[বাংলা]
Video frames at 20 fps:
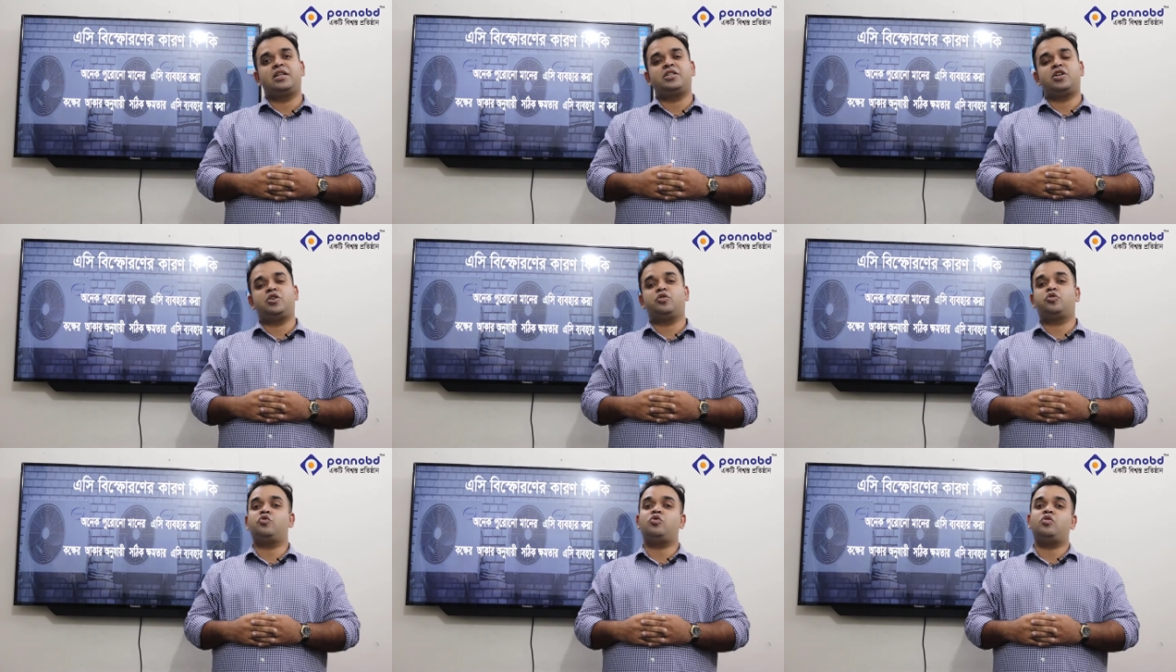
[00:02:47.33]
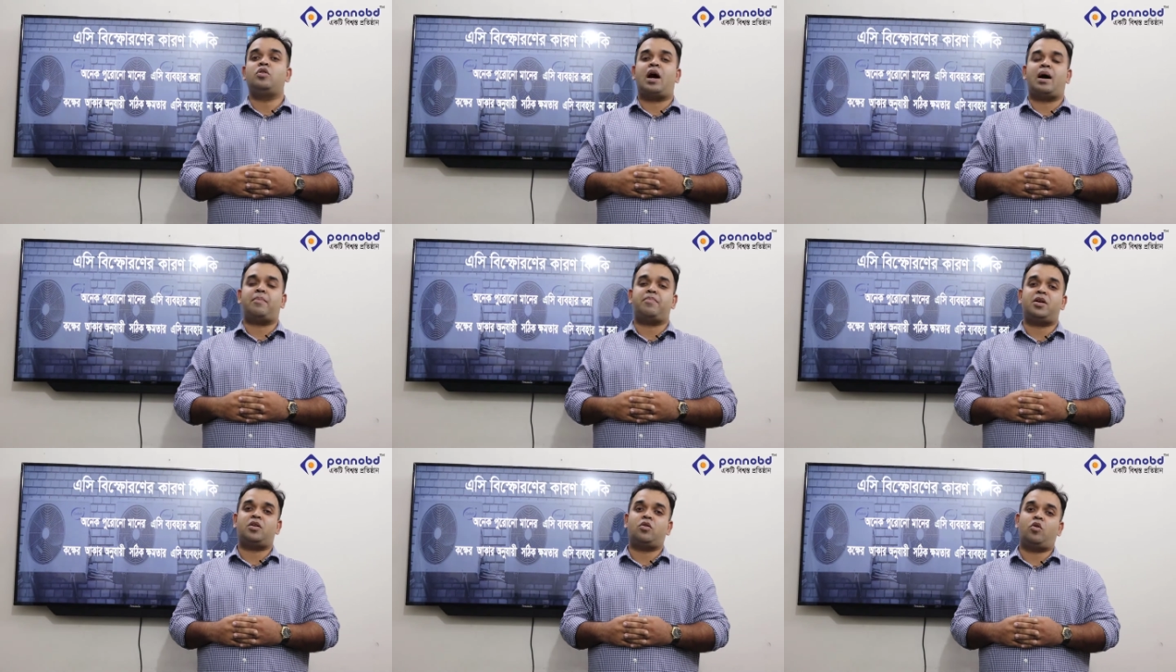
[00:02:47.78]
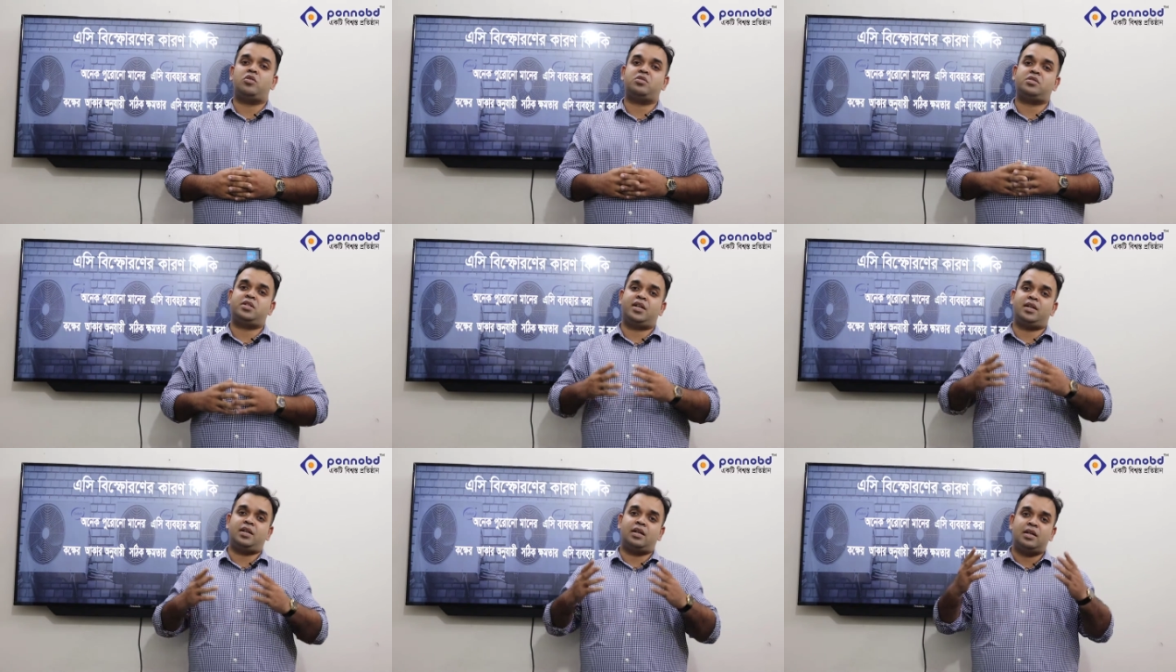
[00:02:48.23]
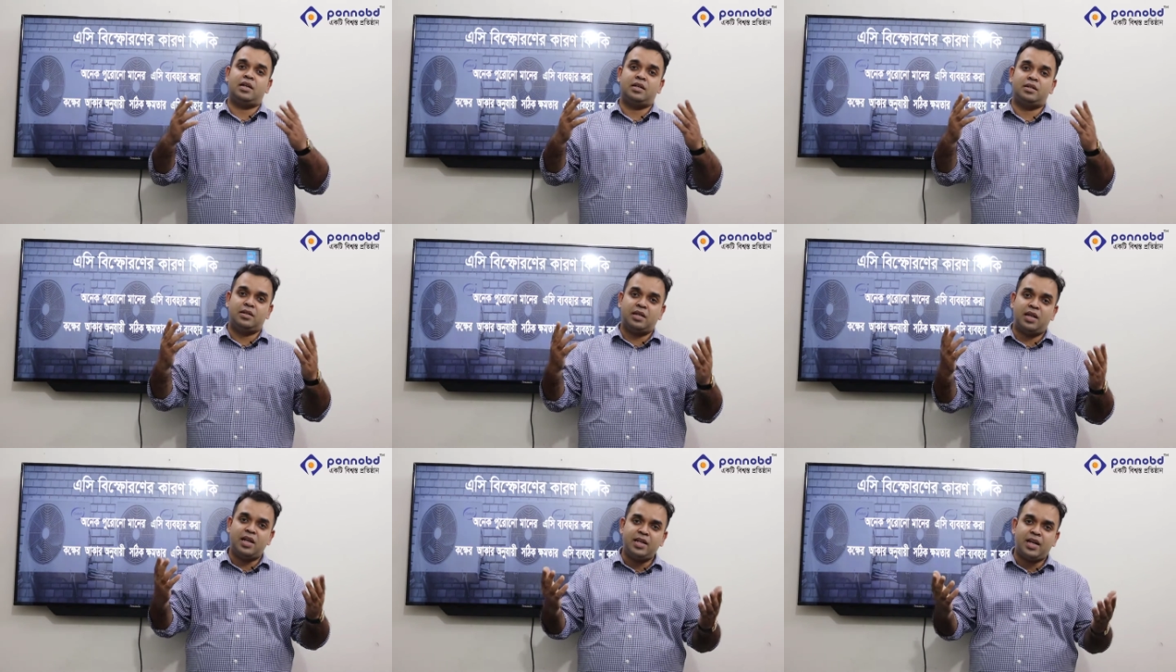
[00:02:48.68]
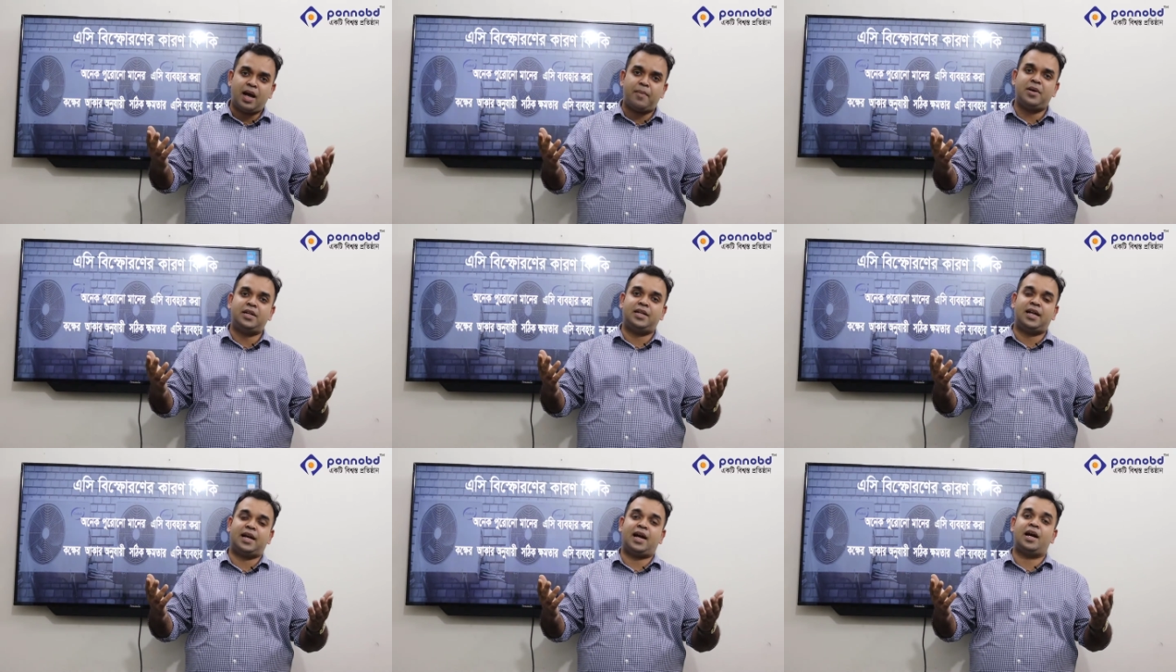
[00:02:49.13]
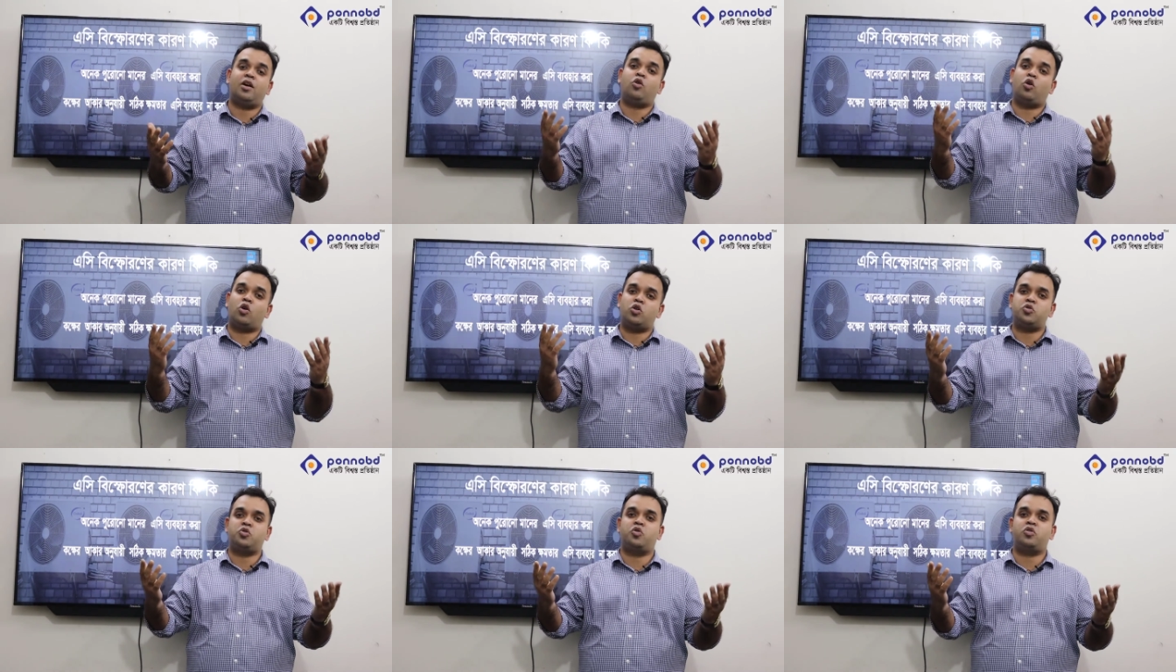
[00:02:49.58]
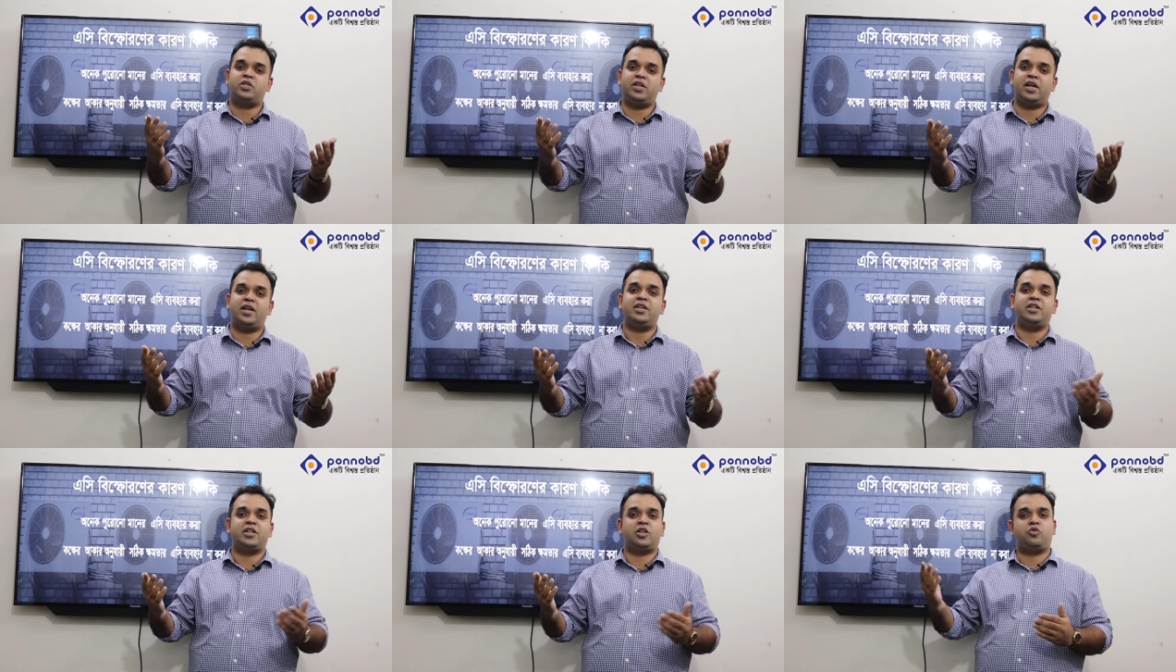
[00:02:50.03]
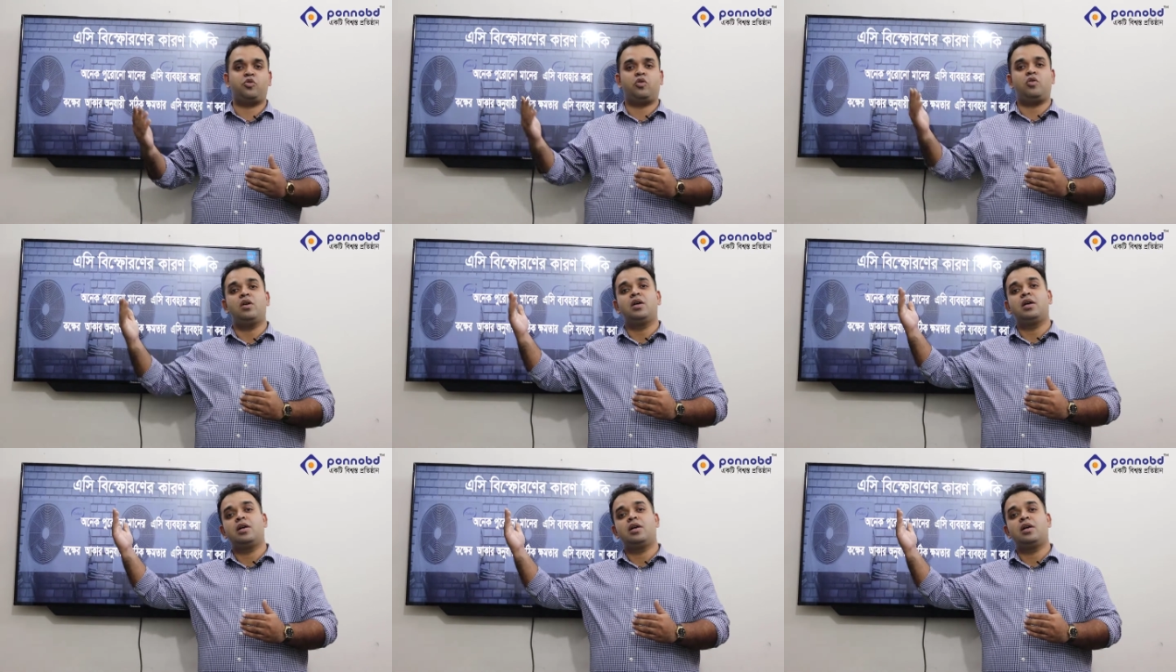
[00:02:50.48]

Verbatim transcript: যেহেতু আপনার কষ্টের ইনকামের টাকা খরচ করছেন সেহেতু